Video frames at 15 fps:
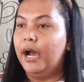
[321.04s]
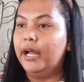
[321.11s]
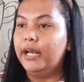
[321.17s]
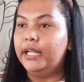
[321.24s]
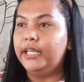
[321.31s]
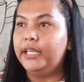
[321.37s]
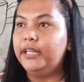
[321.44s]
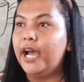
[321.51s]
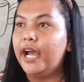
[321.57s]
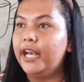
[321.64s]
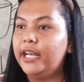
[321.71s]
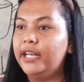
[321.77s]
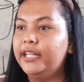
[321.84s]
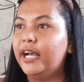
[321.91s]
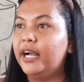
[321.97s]
anak kita
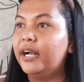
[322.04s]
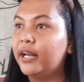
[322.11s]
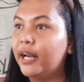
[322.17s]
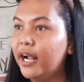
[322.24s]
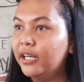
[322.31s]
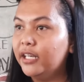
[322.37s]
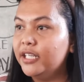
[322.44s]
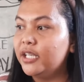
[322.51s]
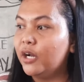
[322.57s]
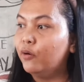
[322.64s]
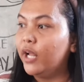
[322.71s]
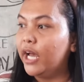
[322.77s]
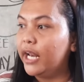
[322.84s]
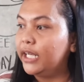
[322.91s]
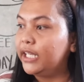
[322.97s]
ada di Tangerang di
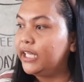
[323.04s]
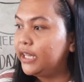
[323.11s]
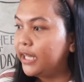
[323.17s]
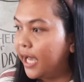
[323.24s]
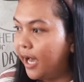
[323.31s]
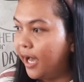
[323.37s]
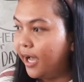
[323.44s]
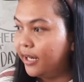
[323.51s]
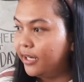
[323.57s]
saudara kita,